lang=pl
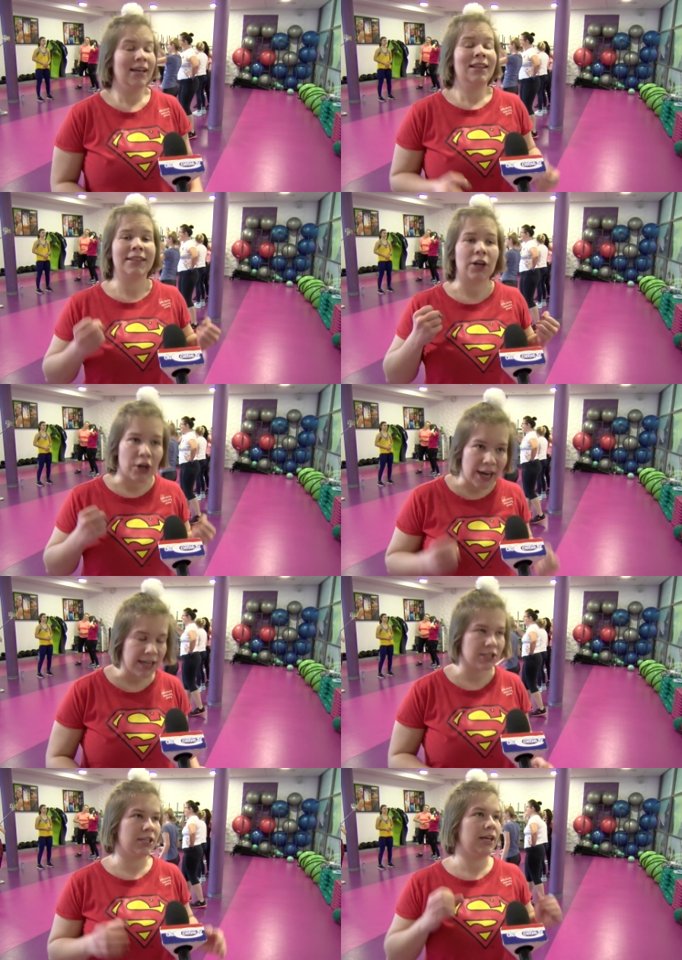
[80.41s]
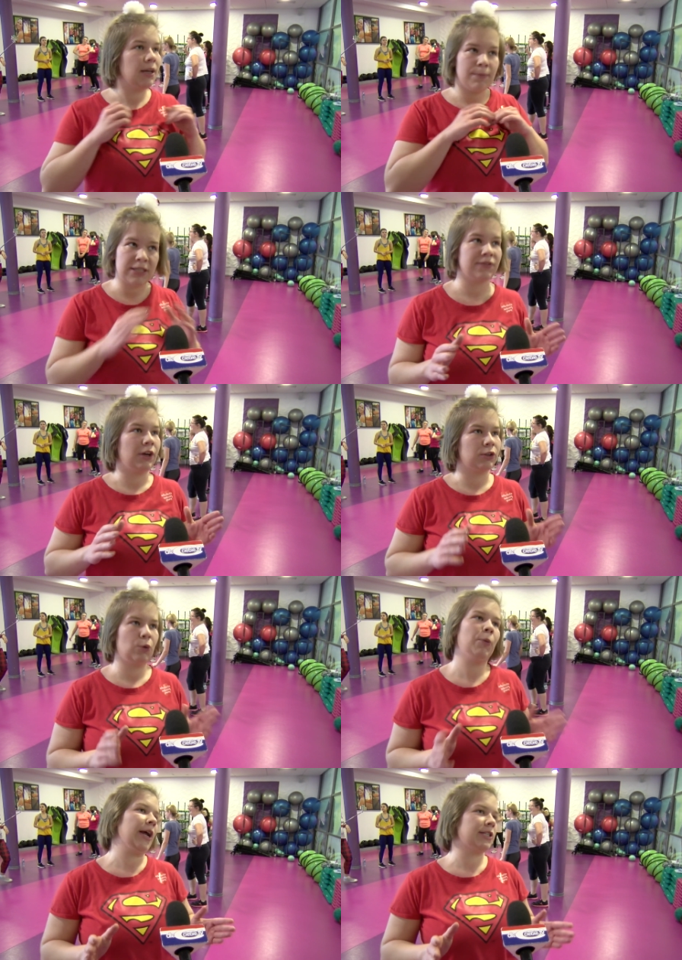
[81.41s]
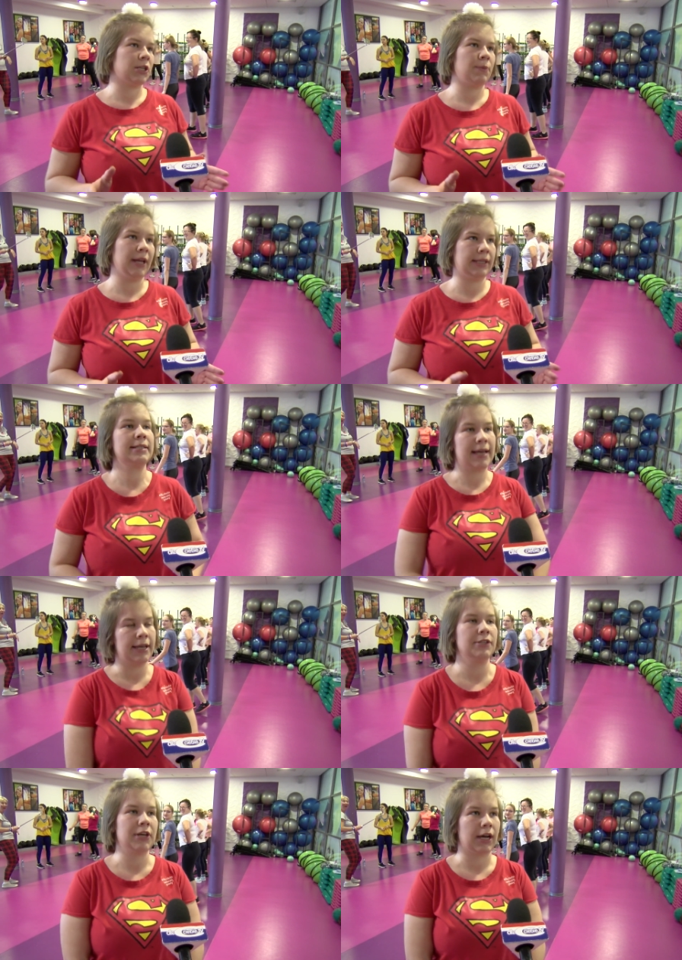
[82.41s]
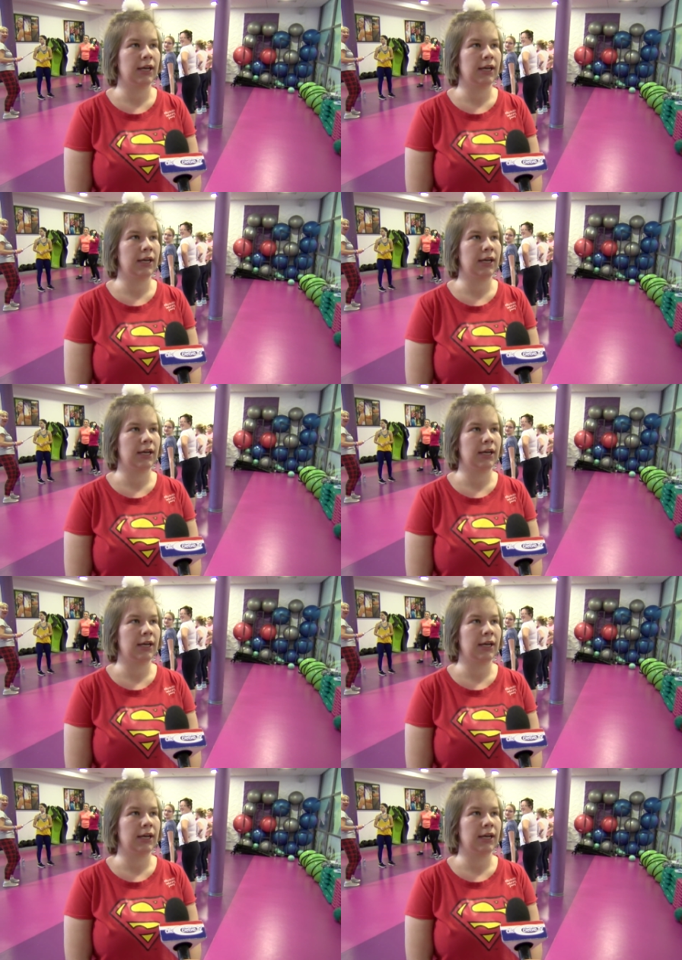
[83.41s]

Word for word: Dlatego każdy bez wyjątku poradzi sobie na na tych zajęciach.